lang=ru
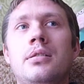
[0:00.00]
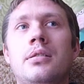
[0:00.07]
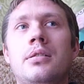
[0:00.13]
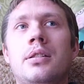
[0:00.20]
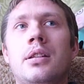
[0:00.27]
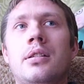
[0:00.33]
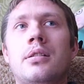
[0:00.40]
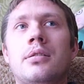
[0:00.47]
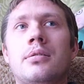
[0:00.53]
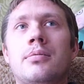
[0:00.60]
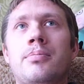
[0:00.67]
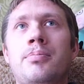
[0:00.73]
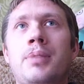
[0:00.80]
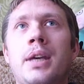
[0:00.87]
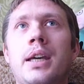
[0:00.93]
на
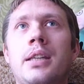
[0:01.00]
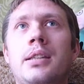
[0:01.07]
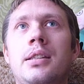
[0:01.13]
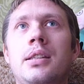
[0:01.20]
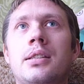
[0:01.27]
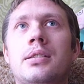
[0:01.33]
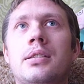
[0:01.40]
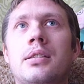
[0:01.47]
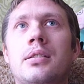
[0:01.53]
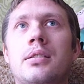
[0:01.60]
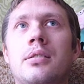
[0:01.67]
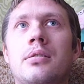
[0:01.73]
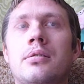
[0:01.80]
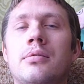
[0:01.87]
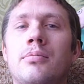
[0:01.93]
5-10
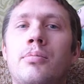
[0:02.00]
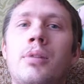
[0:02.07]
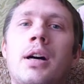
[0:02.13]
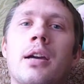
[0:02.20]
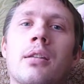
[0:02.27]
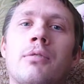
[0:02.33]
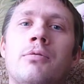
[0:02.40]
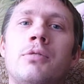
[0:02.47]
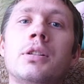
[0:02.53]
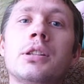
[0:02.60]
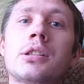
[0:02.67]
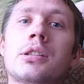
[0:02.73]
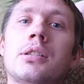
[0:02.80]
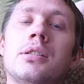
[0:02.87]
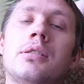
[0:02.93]
бар
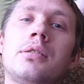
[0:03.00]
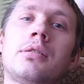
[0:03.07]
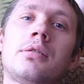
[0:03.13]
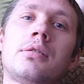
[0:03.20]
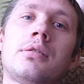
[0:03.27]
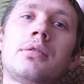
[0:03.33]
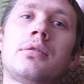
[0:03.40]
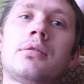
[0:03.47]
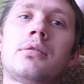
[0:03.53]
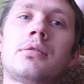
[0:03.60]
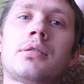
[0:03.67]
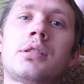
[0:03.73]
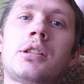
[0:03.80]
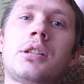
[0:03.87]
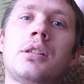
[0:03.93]
выше,
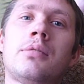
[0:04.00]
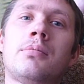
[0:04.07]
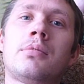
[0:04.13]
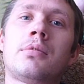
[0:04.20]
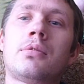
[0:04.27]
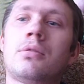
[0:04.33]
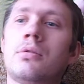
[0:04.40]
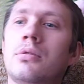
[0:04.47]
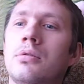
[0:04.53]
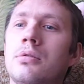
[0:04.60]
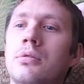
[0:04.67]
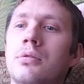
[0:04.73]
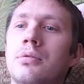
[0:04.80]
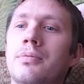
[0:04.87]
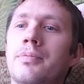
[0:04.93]
чем
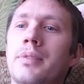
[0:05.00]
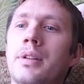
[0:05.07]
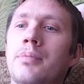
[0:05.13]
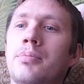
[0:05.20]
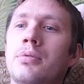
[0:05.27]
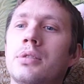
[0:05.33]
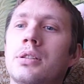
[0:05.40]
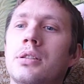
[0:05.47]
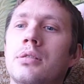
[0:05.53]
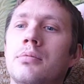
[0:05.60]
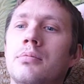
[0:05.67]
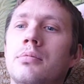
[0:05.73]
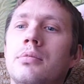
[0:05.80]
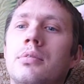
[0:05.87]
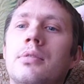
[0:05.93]
у,
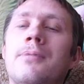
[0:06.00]
допустим,